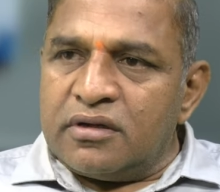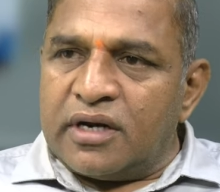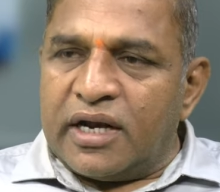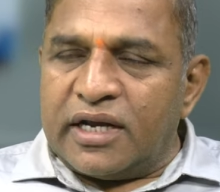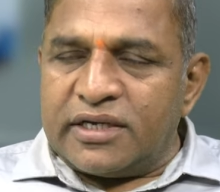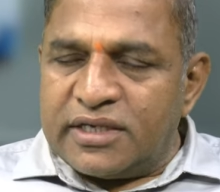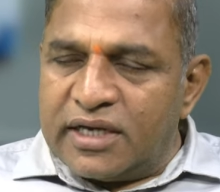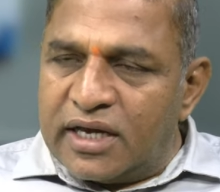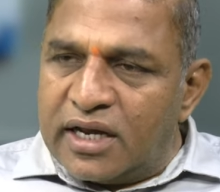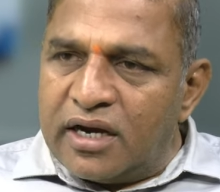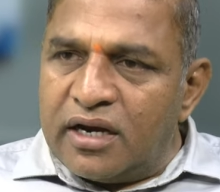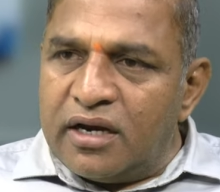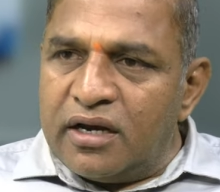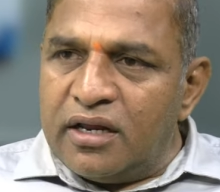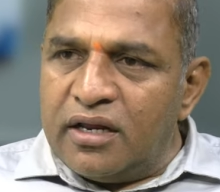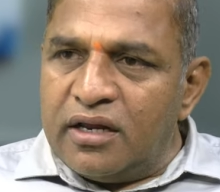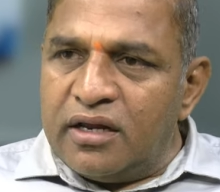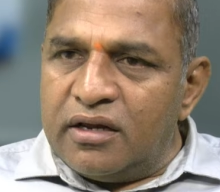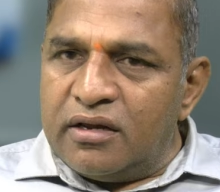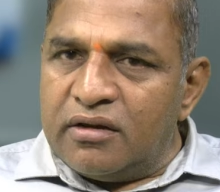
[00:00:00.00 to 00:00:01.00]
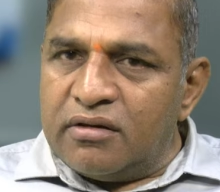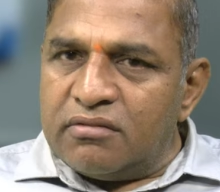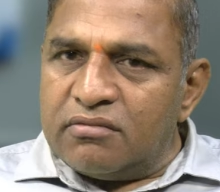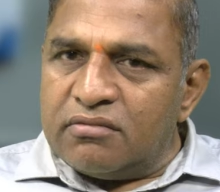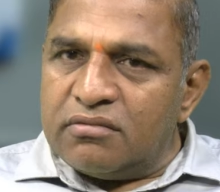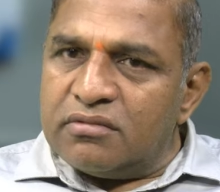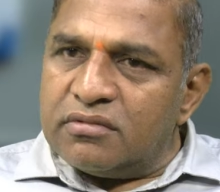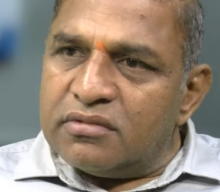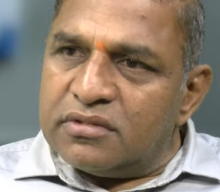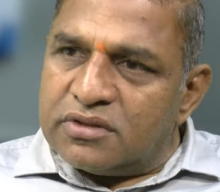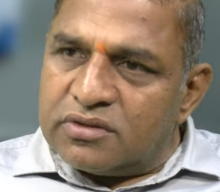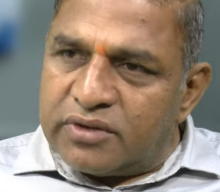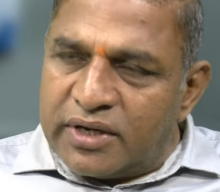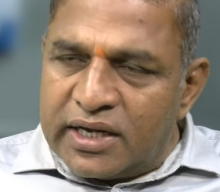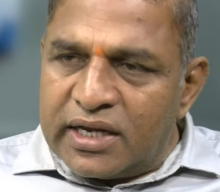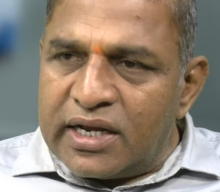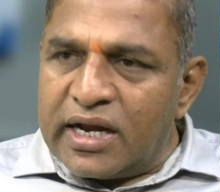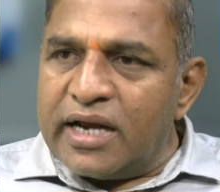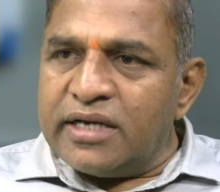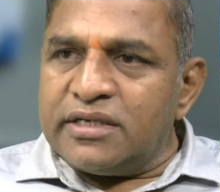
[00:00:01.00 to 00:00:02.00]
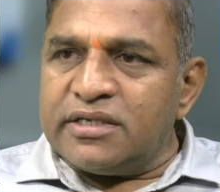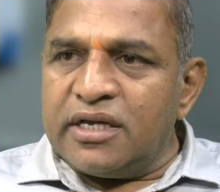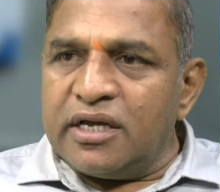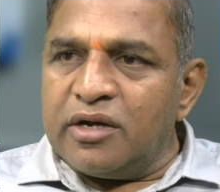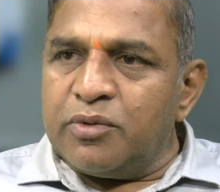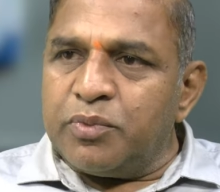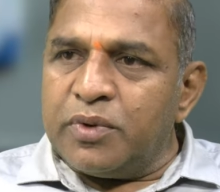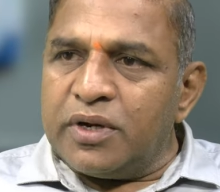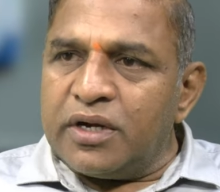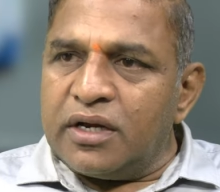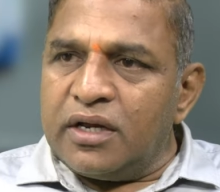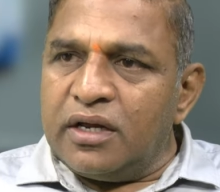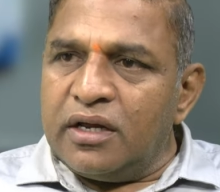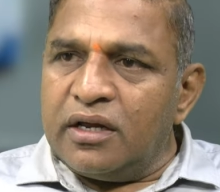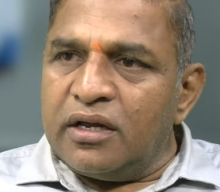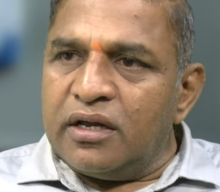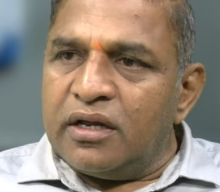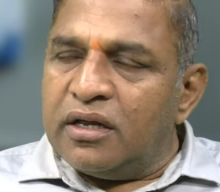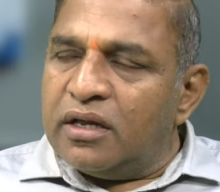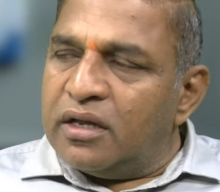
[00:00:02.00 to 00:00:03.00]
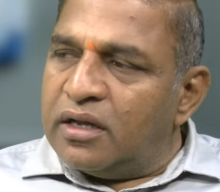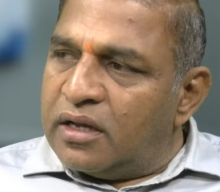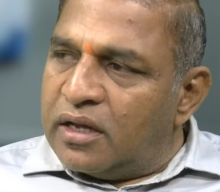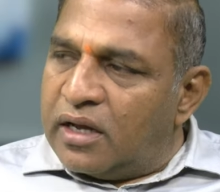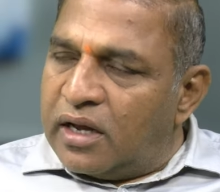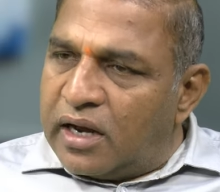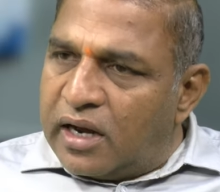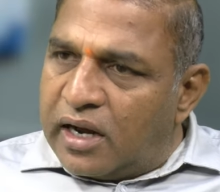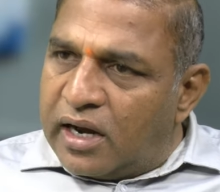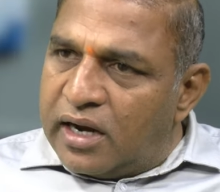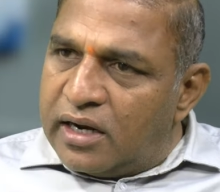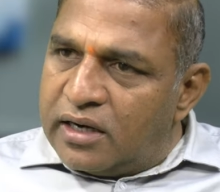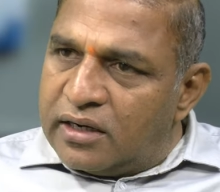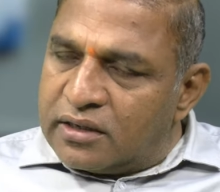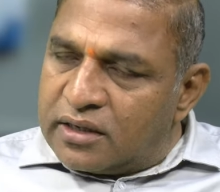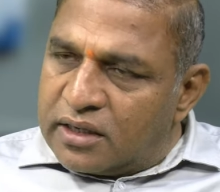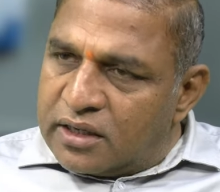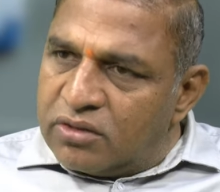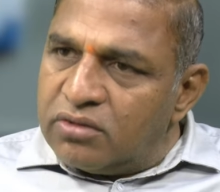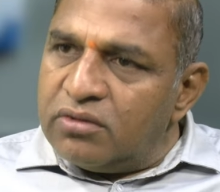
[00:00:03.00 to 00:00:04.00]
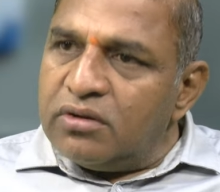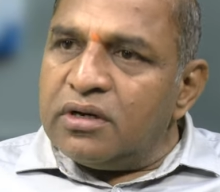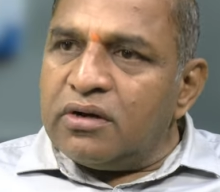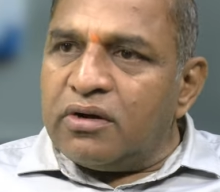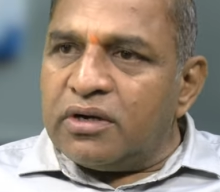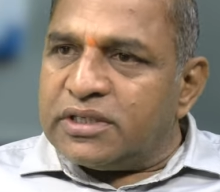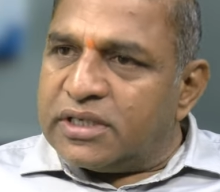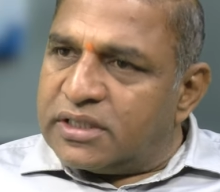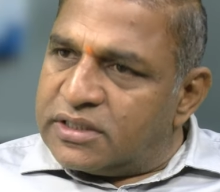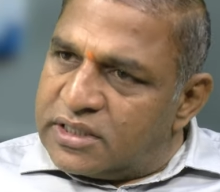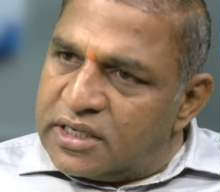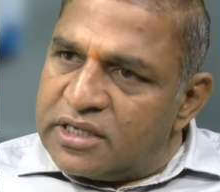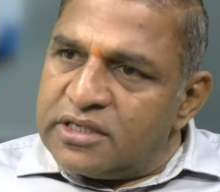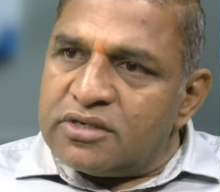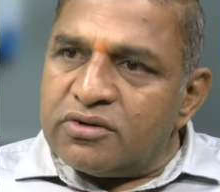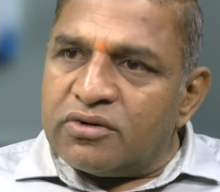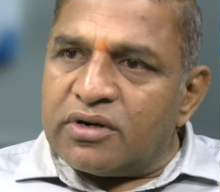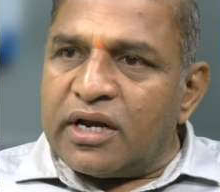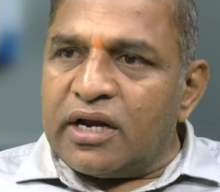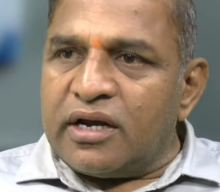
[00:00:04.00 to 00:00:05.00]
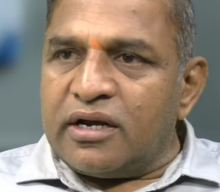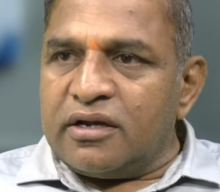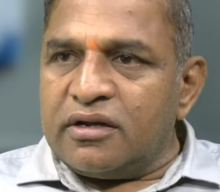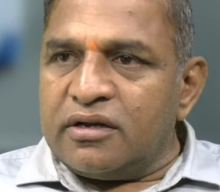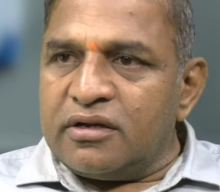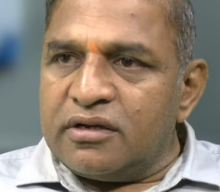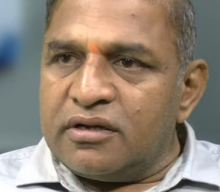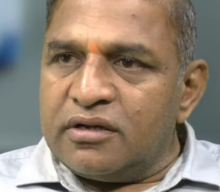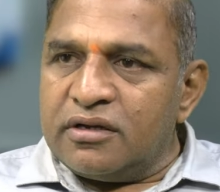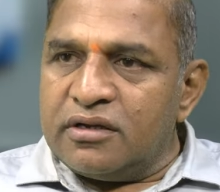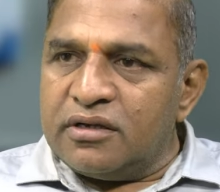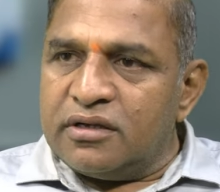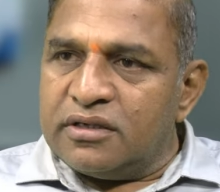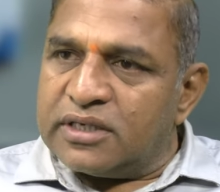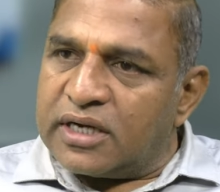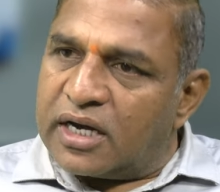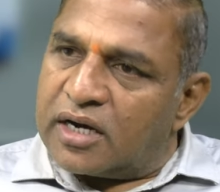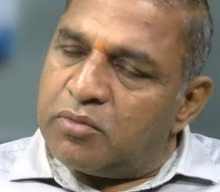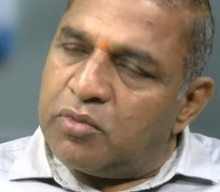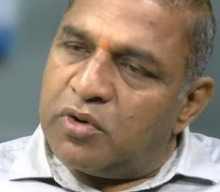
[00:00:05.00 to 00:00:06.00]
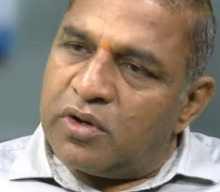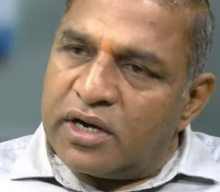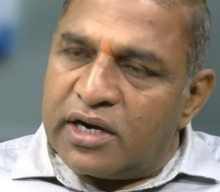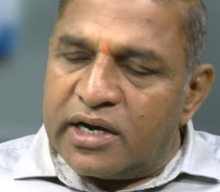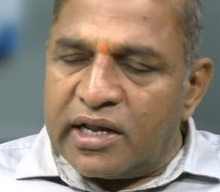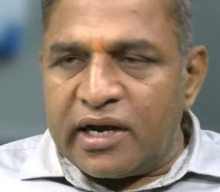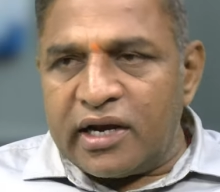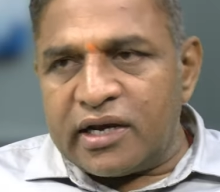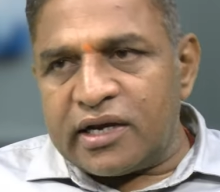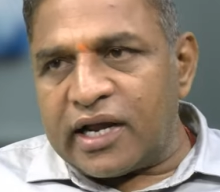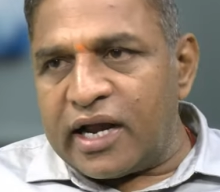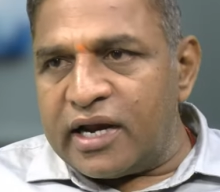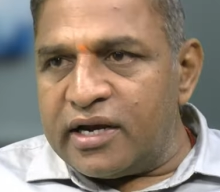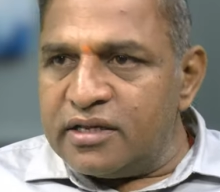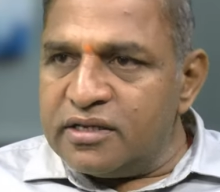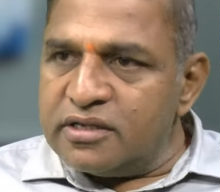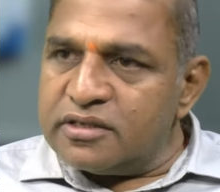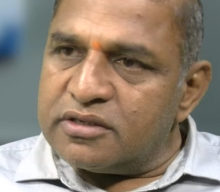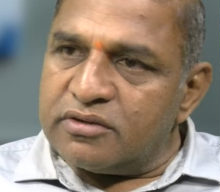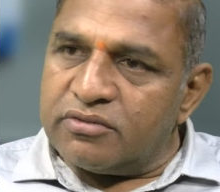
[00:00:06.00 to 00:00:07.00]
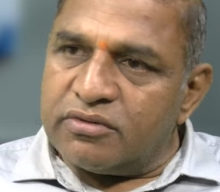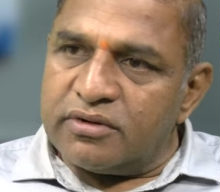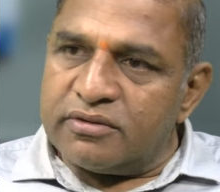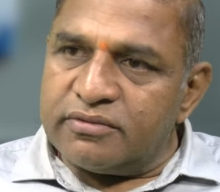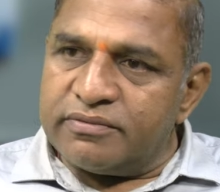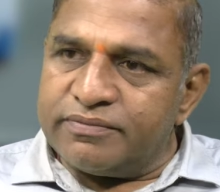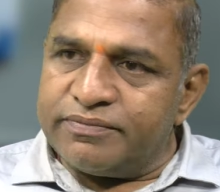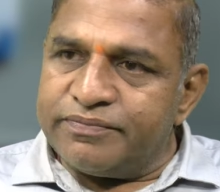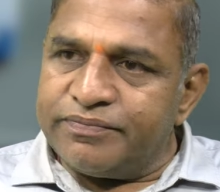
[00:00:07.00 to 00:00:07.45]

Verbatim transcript: రాజశేఖర రెడ్డి స్వయంగా ఆయన చేయకపోయినా ఆయన కింద ఉండవలసి జయించేవాడు ఆయన జగన్మోహన్ రెడ్డి గా ఆయనే చేసేవాడు